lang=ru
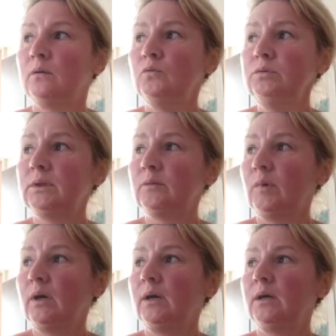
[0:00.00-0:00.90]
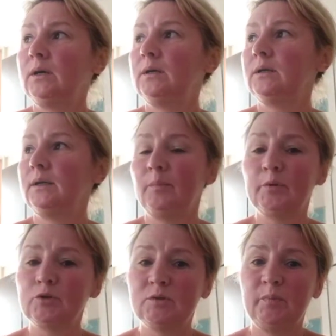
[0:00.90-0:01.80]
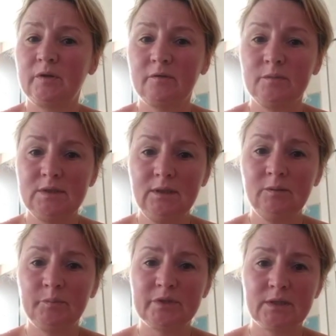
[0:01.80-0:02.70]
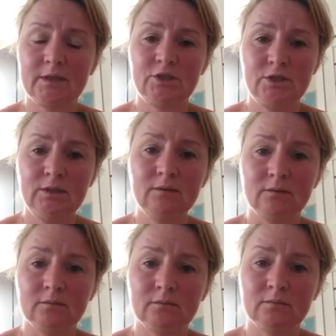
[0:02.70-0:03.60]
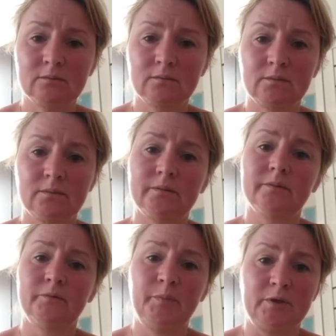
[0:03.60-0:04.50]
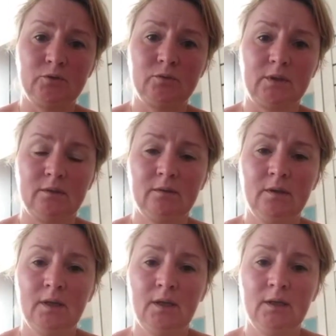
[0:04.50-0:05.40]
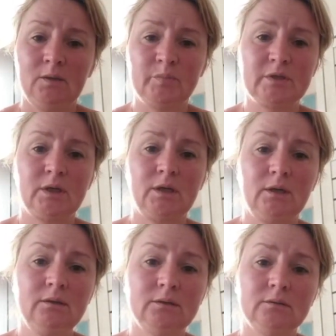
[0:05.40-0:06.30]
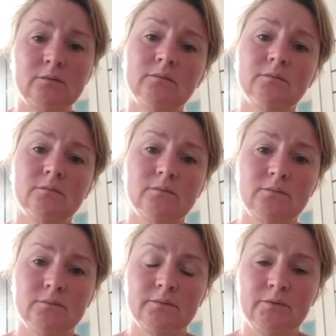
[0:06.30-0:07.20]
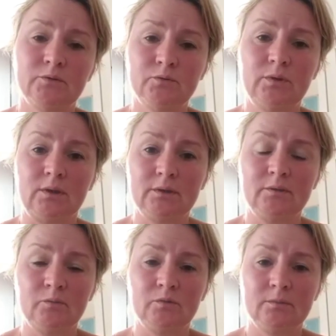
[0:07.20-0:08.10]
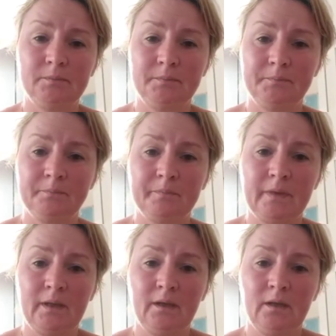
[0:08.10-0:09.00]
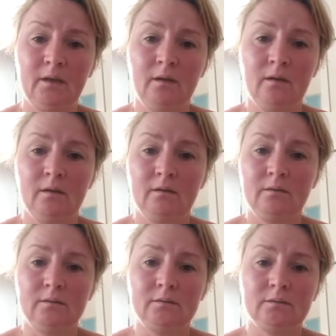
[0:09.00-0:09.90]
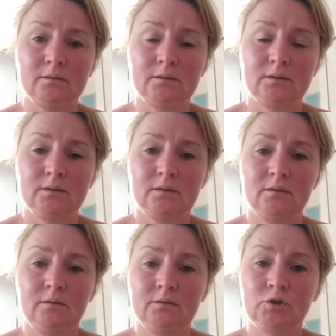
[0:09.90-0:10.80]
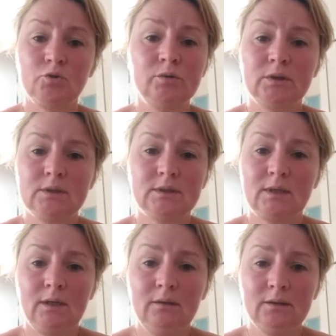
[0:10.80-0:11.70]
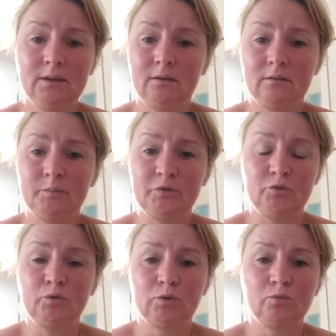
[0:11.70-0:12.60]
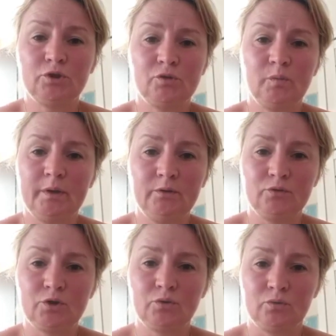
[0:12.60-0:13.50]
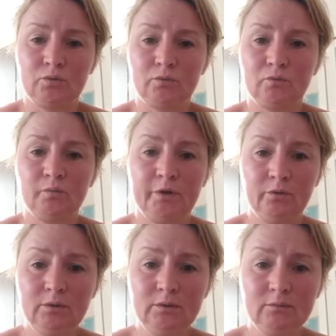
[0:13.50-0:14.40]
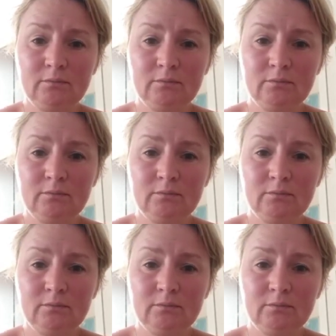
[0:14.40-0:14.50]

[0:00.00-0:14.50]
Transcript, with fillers: Утром я просто первым делом подскочила э, в 5 утра и поскакала туда, к нему. Э, жуткий страх, я почему-то очень боюсь, что он умрет.